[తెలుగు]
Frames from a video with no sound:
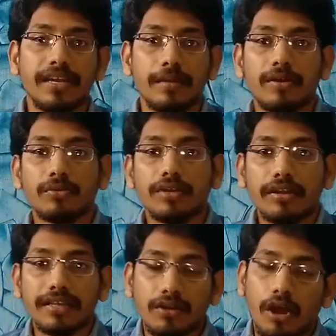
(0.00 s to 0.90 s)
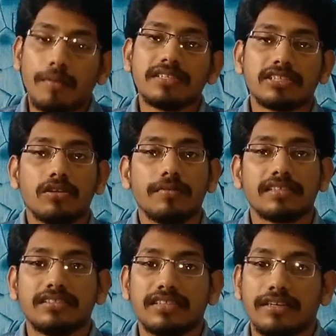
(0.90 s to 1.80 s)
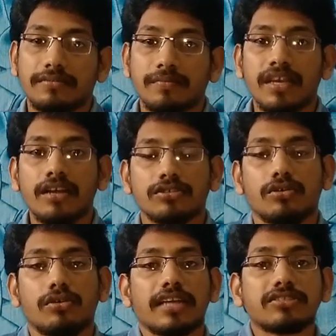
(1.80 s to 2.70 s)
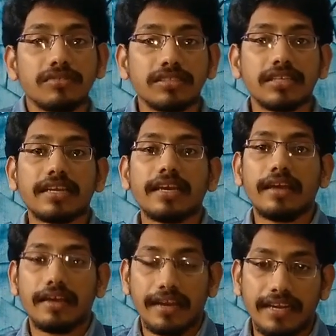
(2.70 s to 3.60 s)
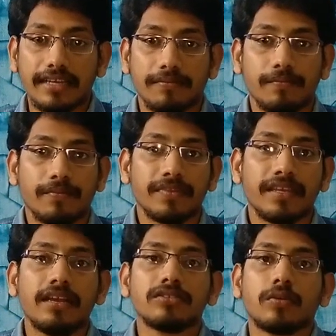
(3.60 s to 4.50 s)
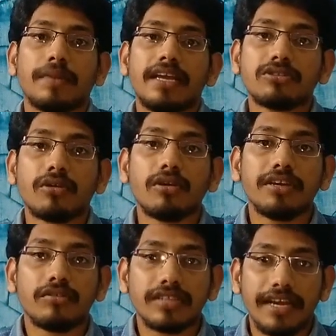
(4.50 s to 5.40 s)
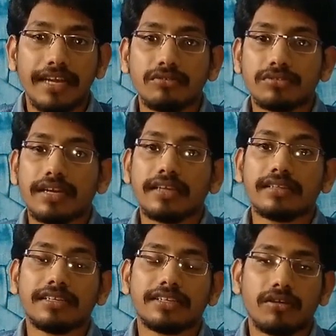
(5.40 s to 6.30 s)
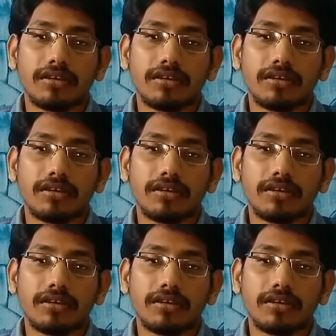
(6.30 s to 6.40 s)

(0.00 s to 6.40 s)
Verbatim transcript: సో మీరేమనుకుంటున్నారో కింద కామెంట్ సెక్షన్లో మెన్షన్ చేయండి సో నెక్స్ట్ వచ్చేసరికి రేటింగ్ సో ప్లేస్టోర్లో ఈరోజు రేటింగ్ చూసినట్లయితే